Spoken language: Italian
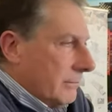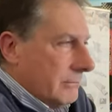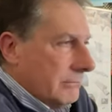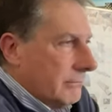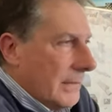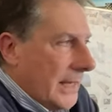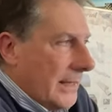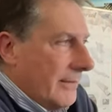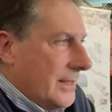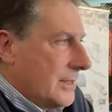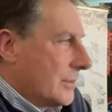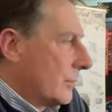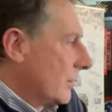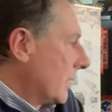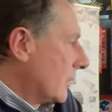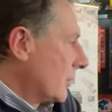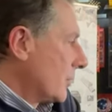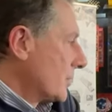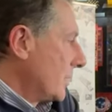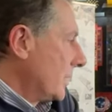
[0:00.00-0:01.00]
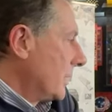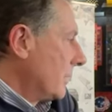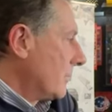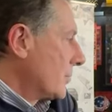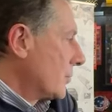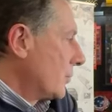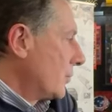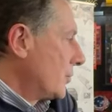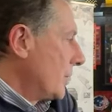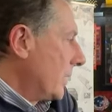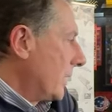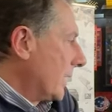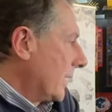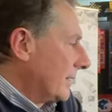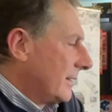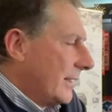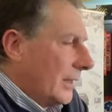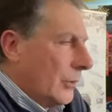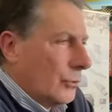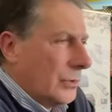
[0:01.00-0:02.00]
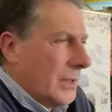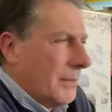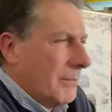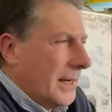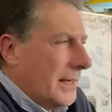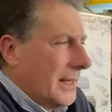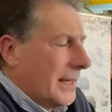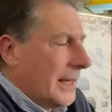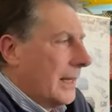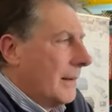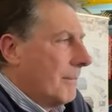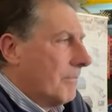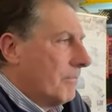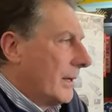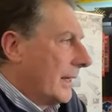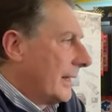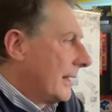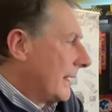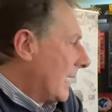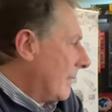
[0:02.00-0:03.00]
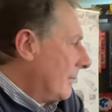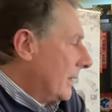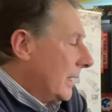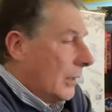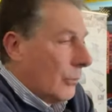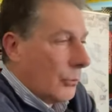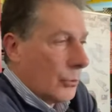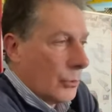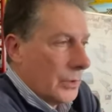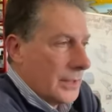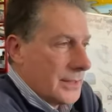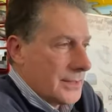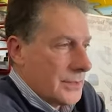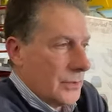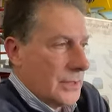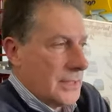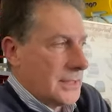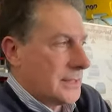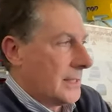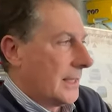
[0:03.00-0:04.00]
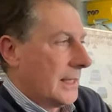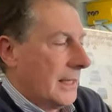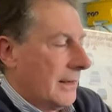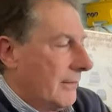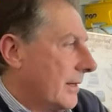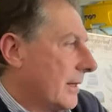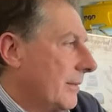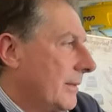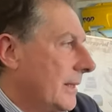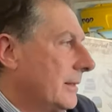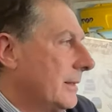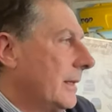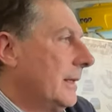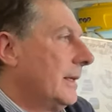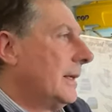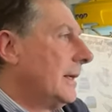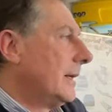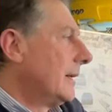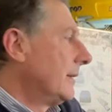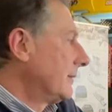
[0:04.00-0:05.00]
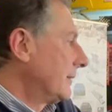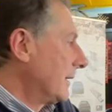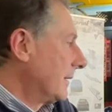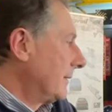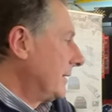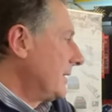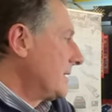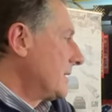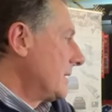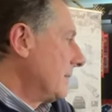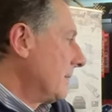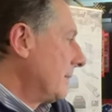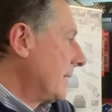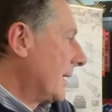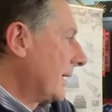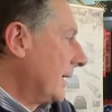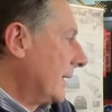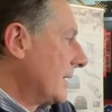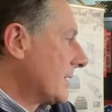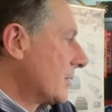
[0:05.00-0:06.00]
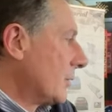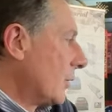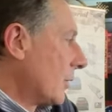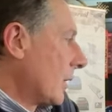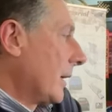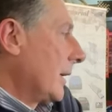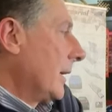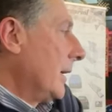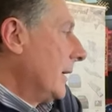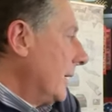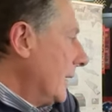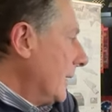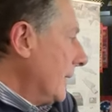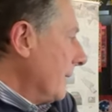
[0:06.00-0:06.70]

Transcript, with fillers: mai vista una cosa di questo genere, tenuta in maniera impeccabile da un collezionista che ha veramente tantissime macchine storiche